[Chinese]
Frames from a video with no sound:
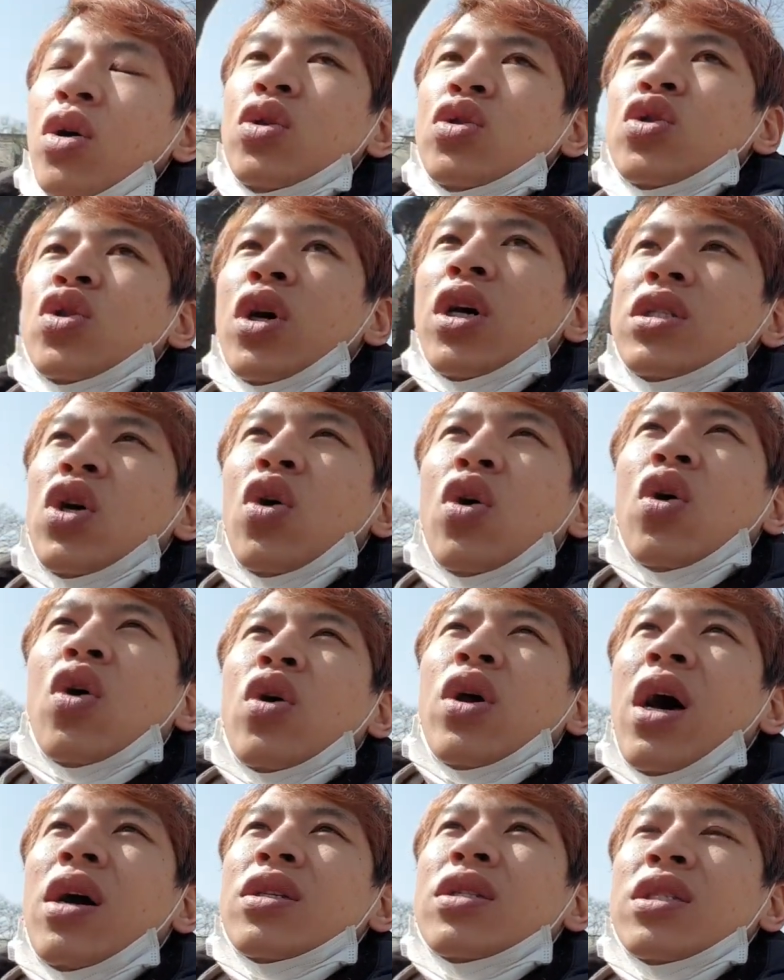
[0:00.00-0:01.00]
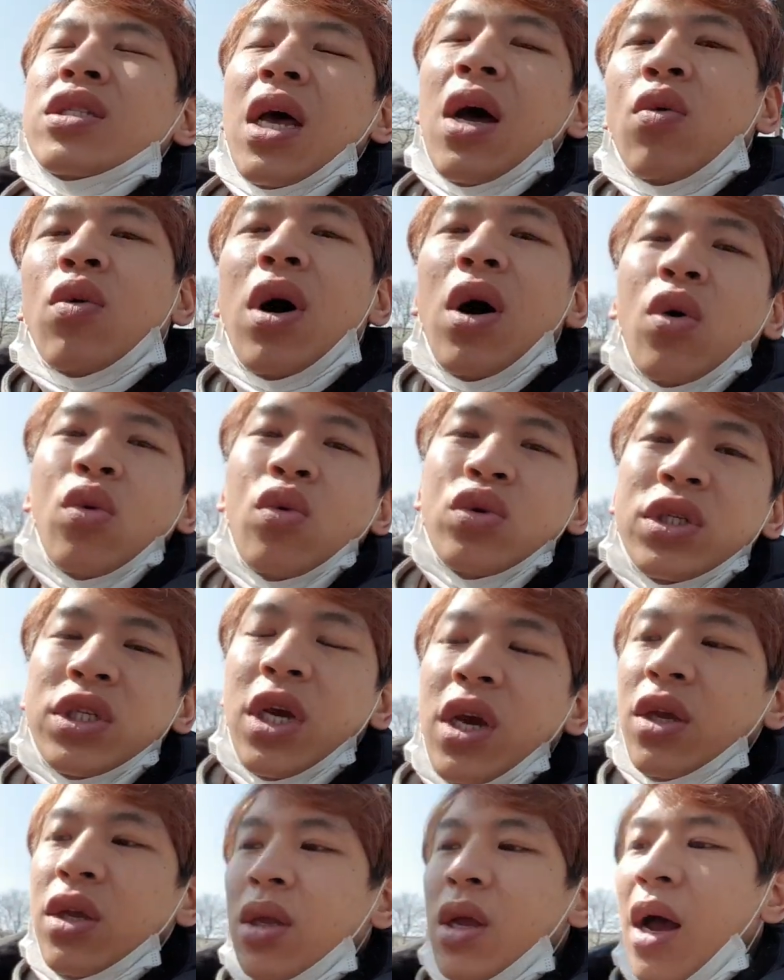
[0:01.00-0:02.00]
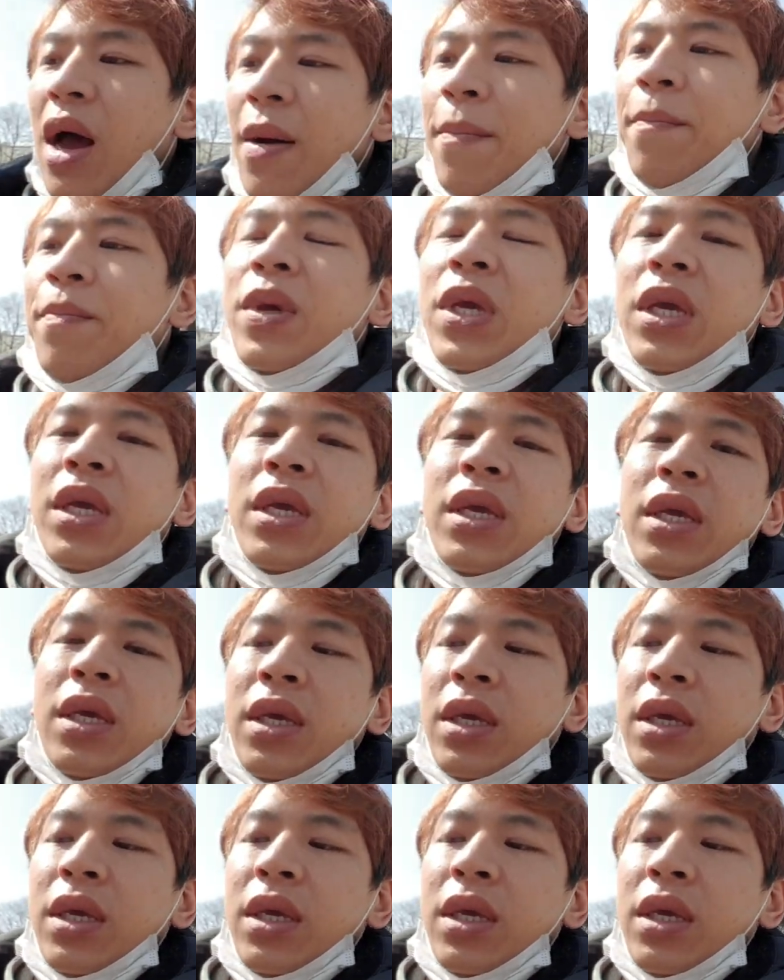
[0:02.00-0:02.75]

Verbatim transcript: 所以总共要三万五千韩币，